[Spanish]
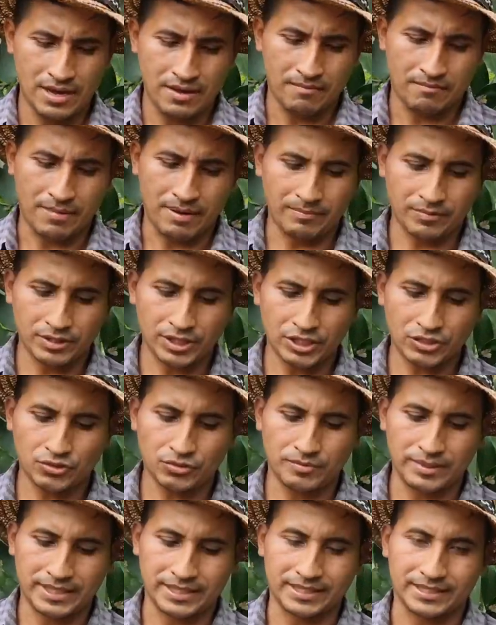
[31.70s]
Vamos a
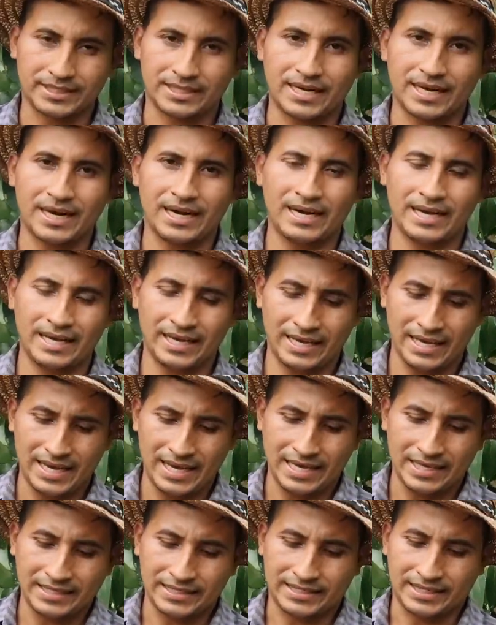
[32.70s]
suministrarle
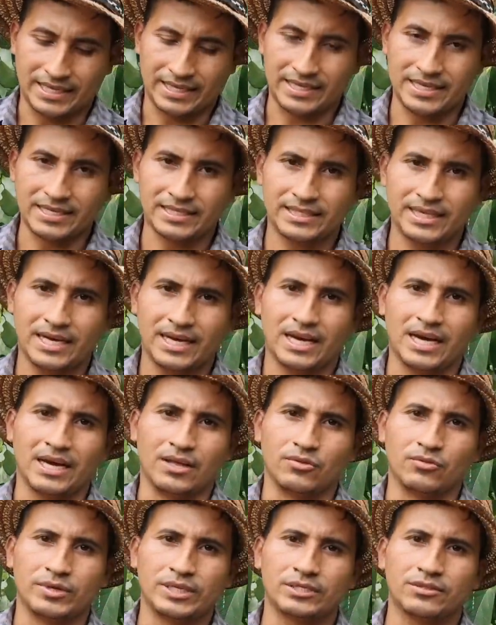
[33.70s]
ceniza a
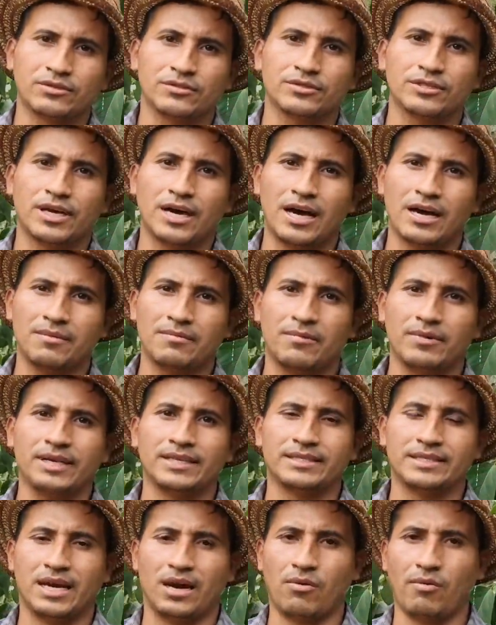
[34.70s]
nuestros
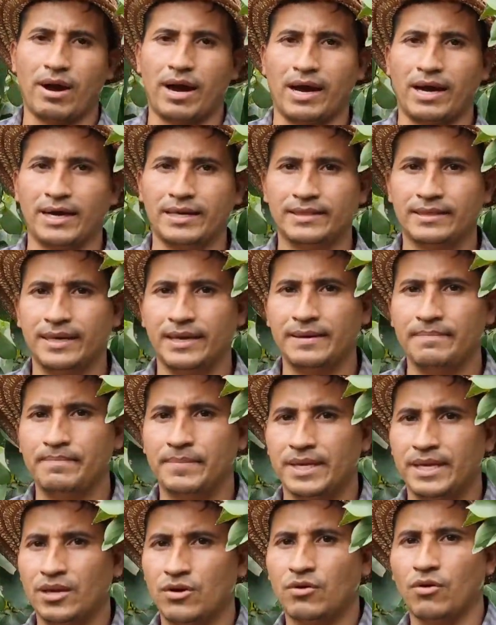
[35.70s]
árboles de aguacate
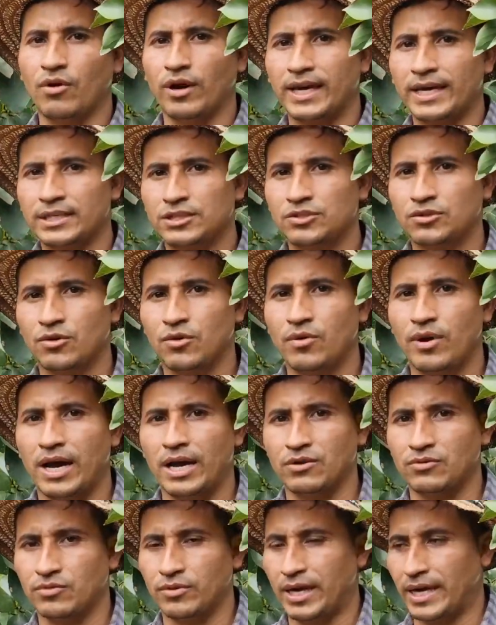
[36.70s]
y con esto
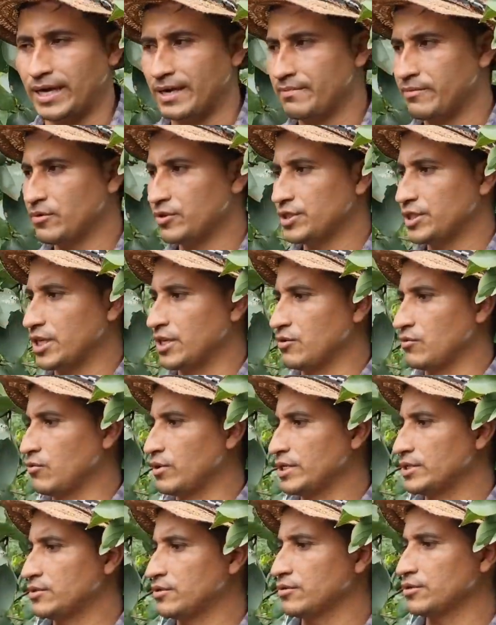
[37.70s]
ayudaremos que
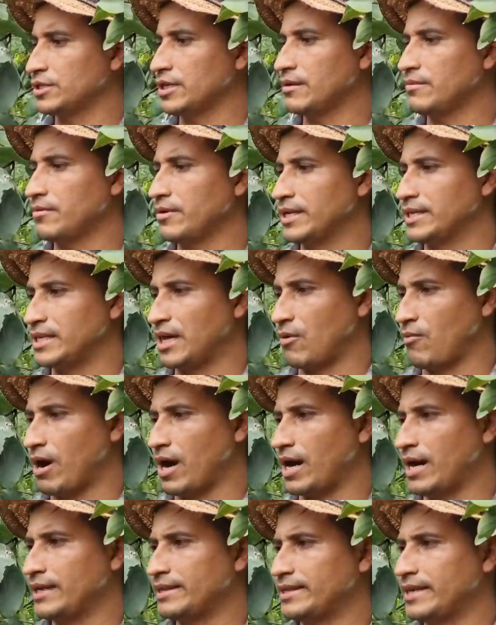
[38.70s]
nuestros árboles de
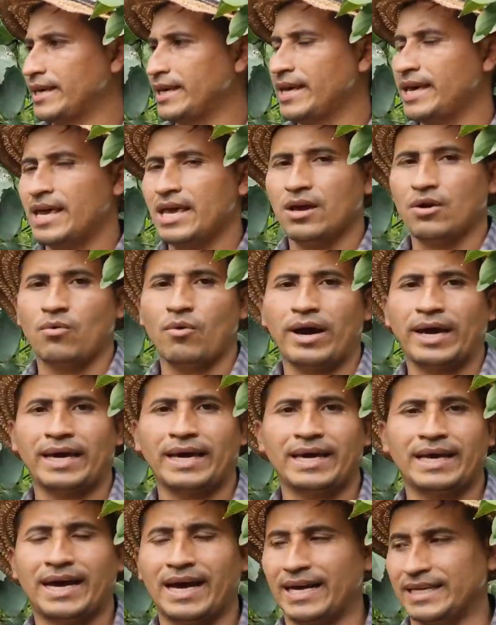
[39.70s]
aguacate
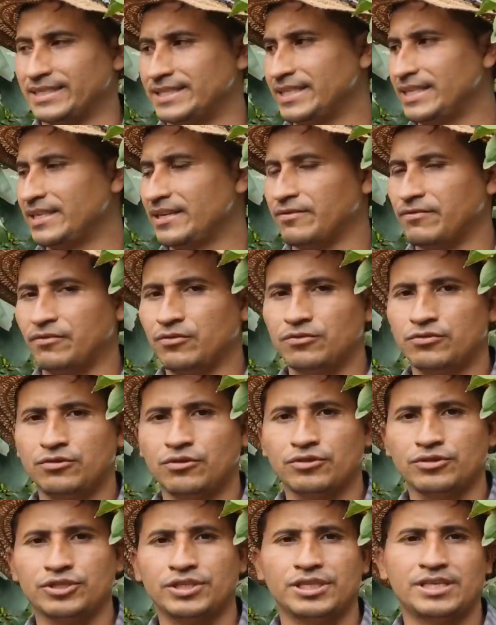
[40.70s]
cuajen así de
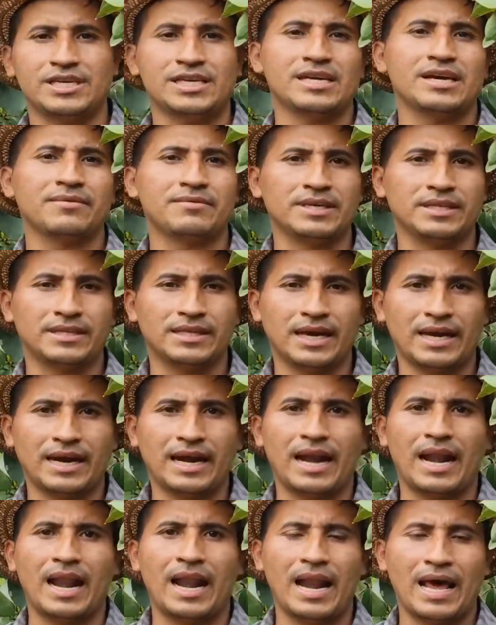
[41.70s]
frutos y evitar
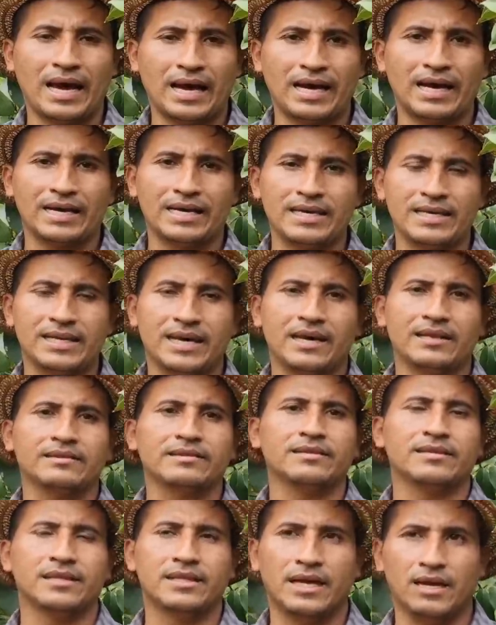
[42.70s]
la caída
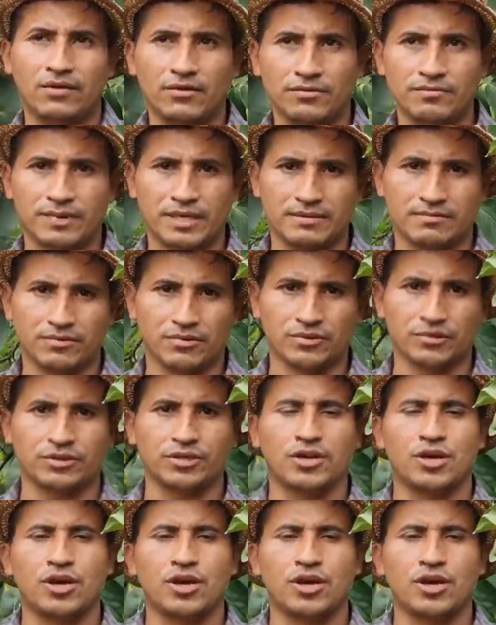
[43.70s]
de los mismos.